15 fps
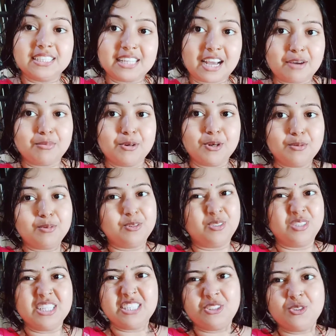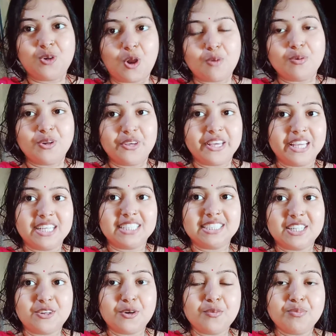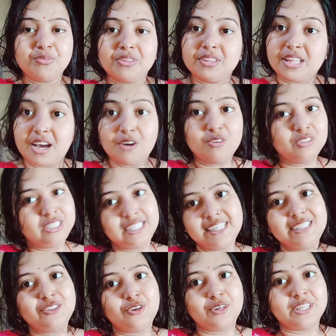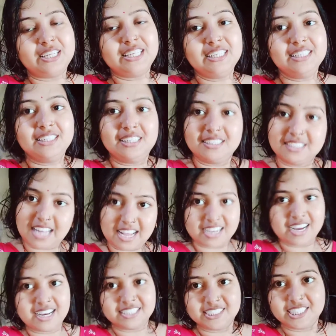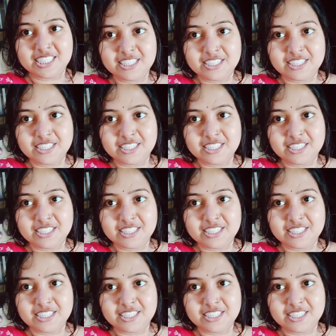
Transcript: না বলবো একটু গড়বড় হয়ে গেছিলো তাও ডিলিট করে নিই রাখা আছে